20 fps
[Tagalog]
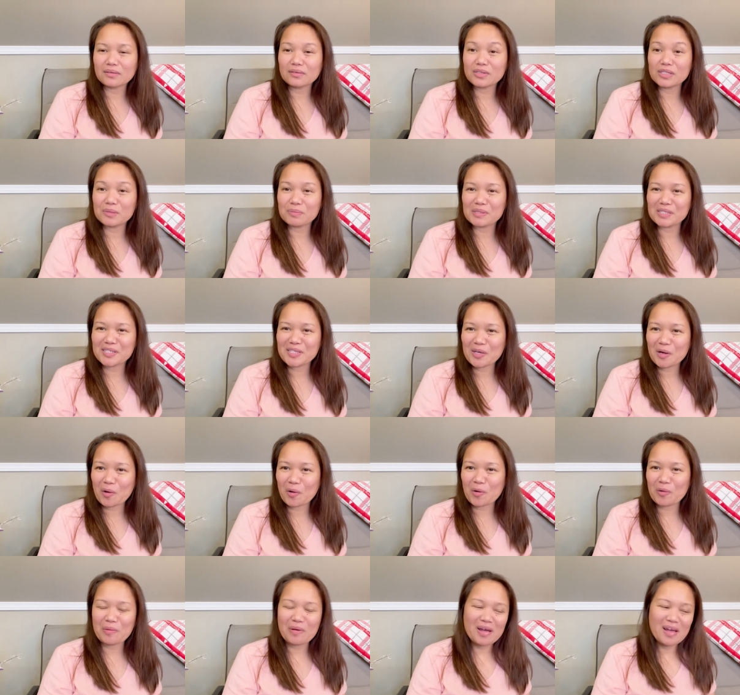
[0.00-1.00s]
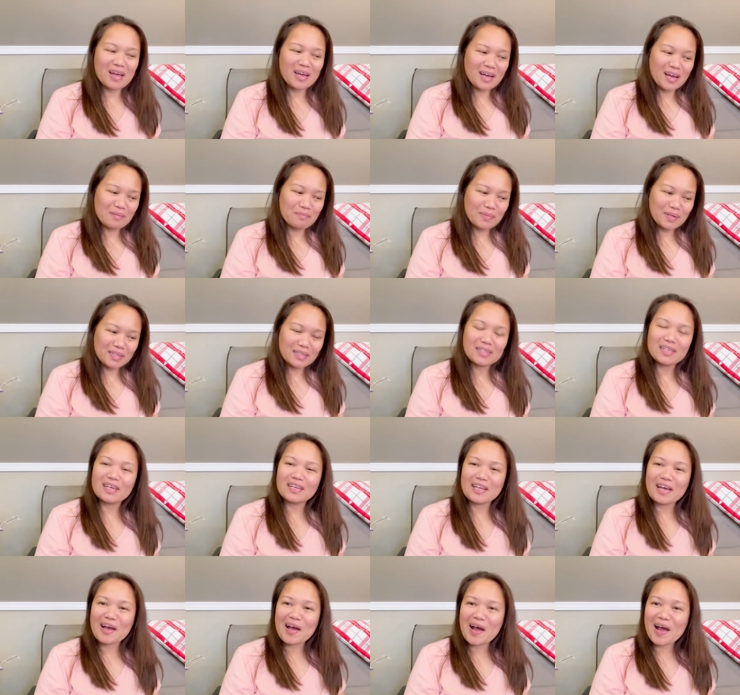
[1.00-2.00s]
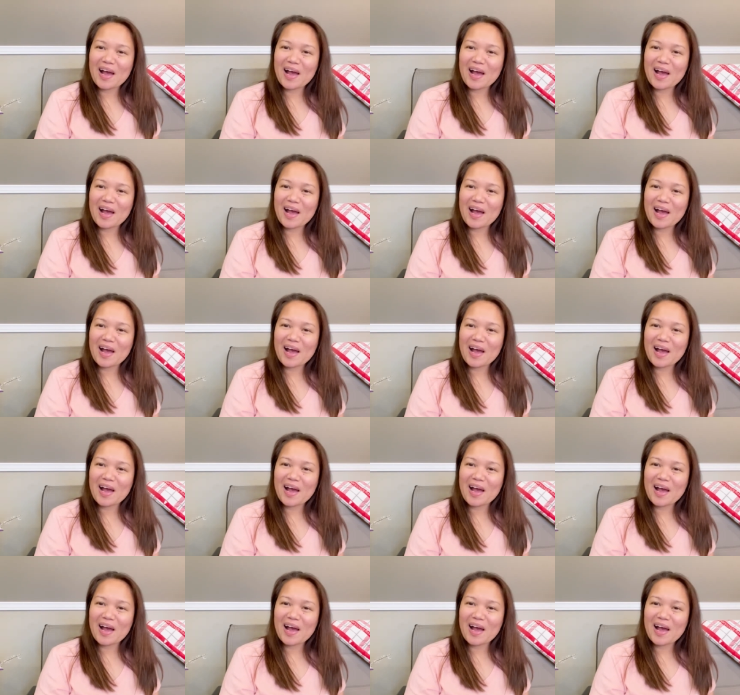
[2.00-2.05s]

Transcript: Christmas decor ah, but then uh,